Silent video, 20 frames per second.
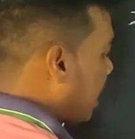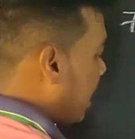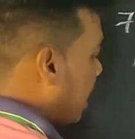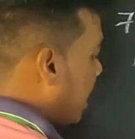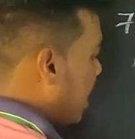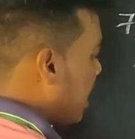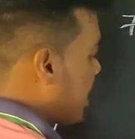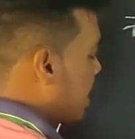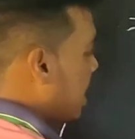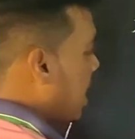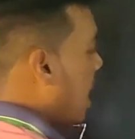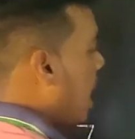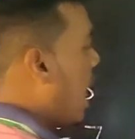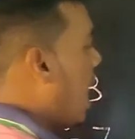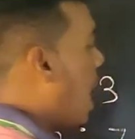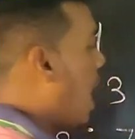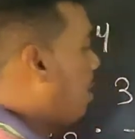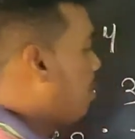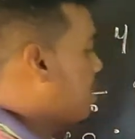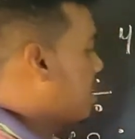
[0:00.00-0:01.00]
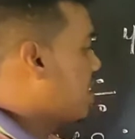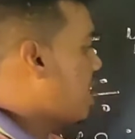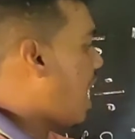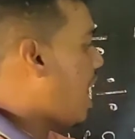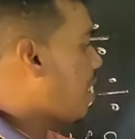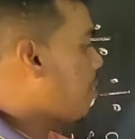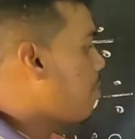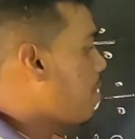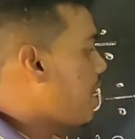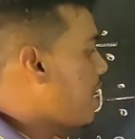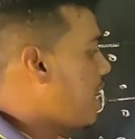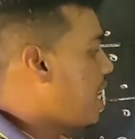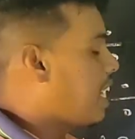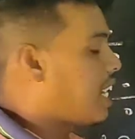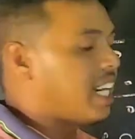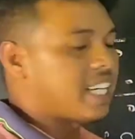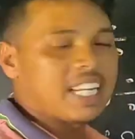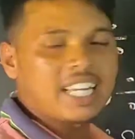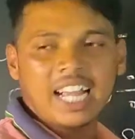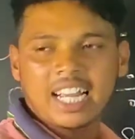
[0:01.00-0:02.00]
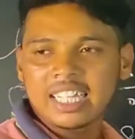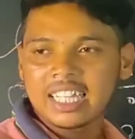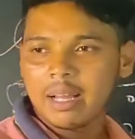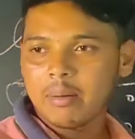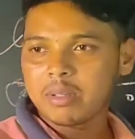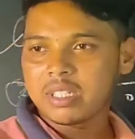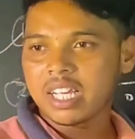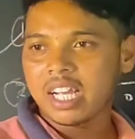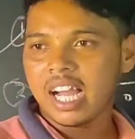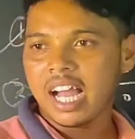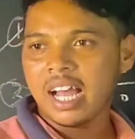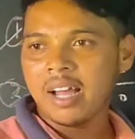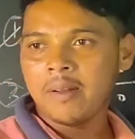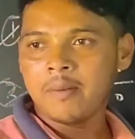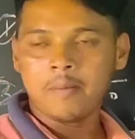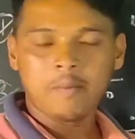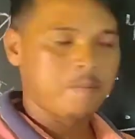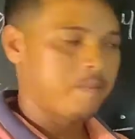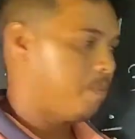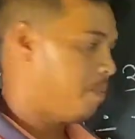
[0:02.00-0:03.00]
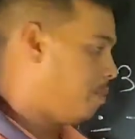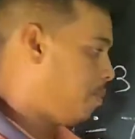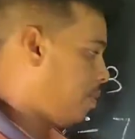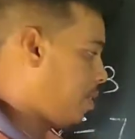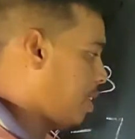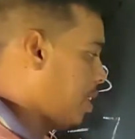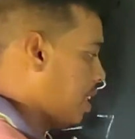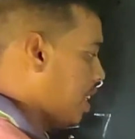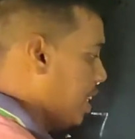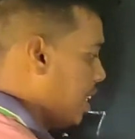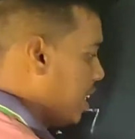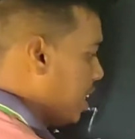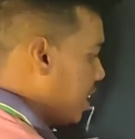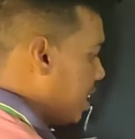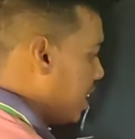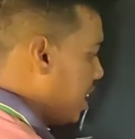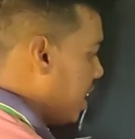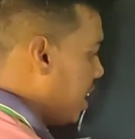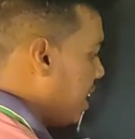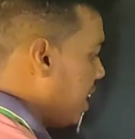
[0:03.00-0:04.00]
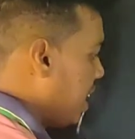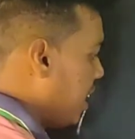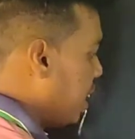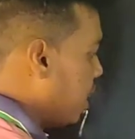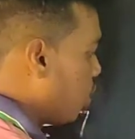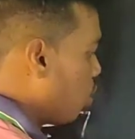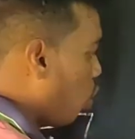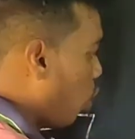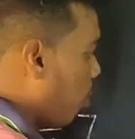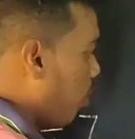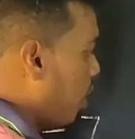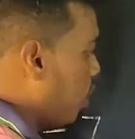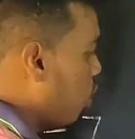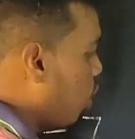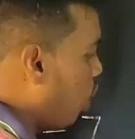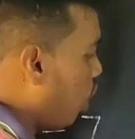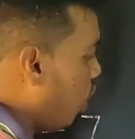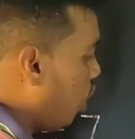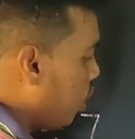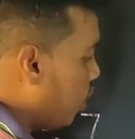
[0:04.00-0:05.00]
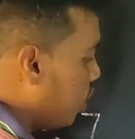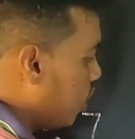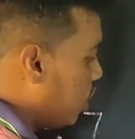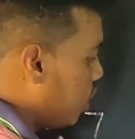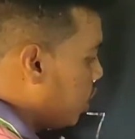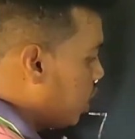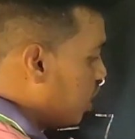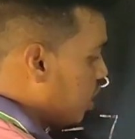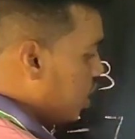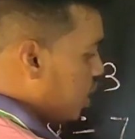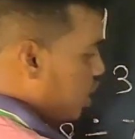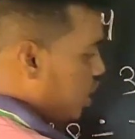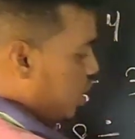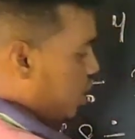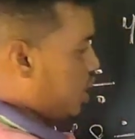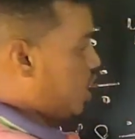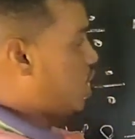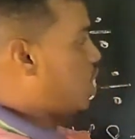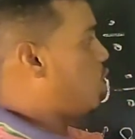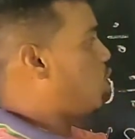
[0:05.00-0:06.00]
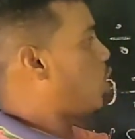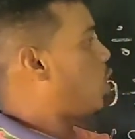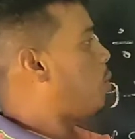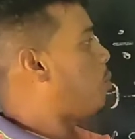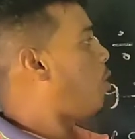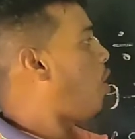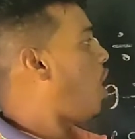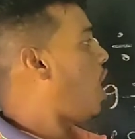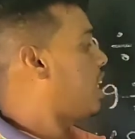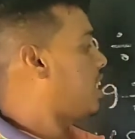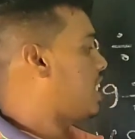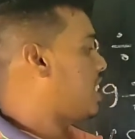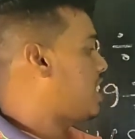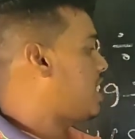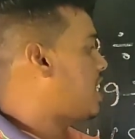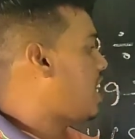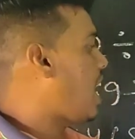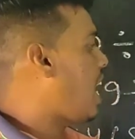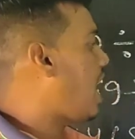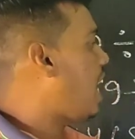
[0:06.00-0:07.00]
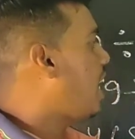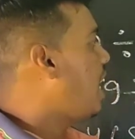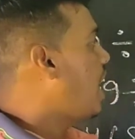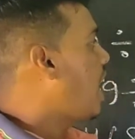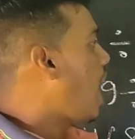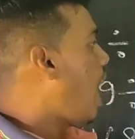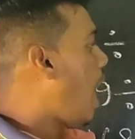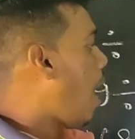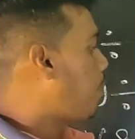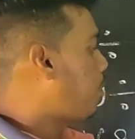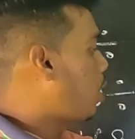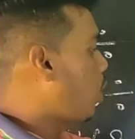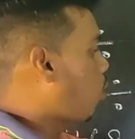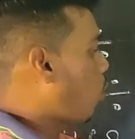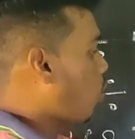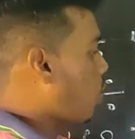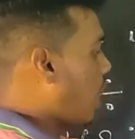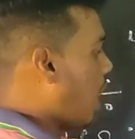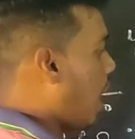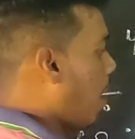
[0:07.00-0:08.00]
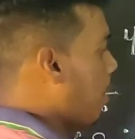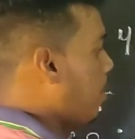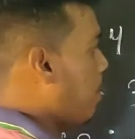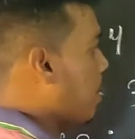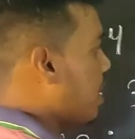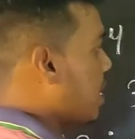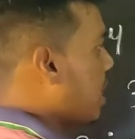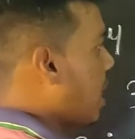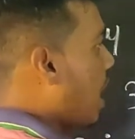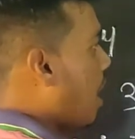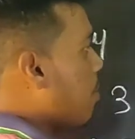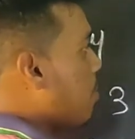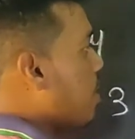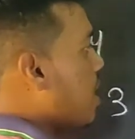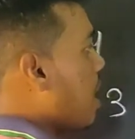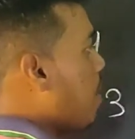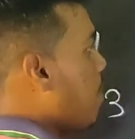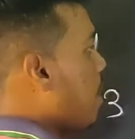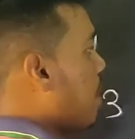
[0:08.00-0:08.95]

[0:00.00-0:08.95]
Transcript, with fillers: इक्कीस और चार में एक घटेगा कितना बचेगा तीन, तीन दो में दो जीरो, जीरो। बहुत अच्छा अब देखो यहाँ भी बच गया अब ये